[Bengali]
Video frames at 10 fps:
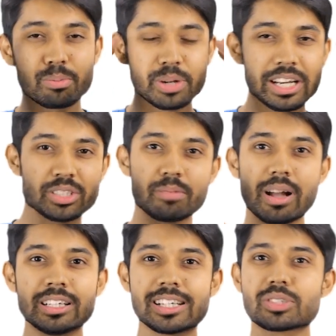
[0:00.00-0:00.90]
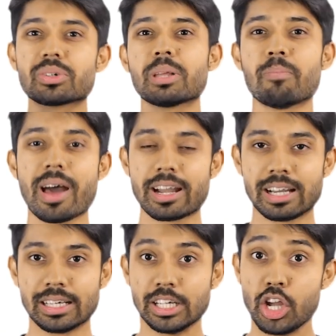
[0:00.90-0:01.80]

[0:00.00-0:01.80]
তোমার ব্রেন আসলে মাল্টিটাস্ক করতে পারে না